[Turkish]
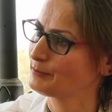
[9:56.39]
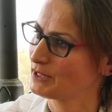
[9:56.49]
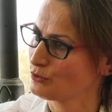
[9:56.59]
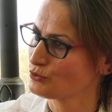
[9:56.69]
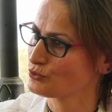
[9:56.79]

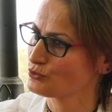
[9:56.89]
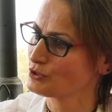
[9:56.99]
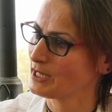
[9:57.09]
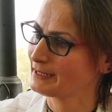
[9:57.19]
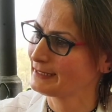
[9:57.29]

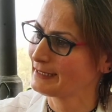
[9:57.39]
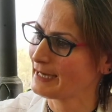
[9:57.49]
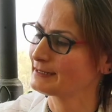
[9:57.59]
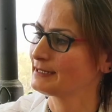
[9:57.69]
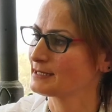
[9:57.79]
biliyorsunuz hani
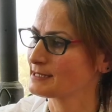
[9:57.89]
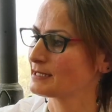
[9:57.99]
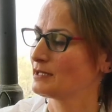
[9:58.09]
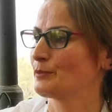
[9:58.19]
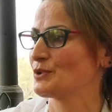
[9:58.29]
nerede
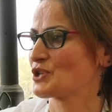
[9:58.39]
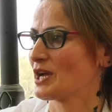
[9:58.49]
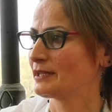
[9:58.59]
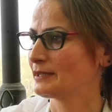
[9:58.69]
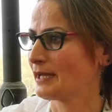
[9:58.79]
nasıl
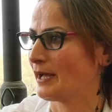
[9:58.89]
yapılacağını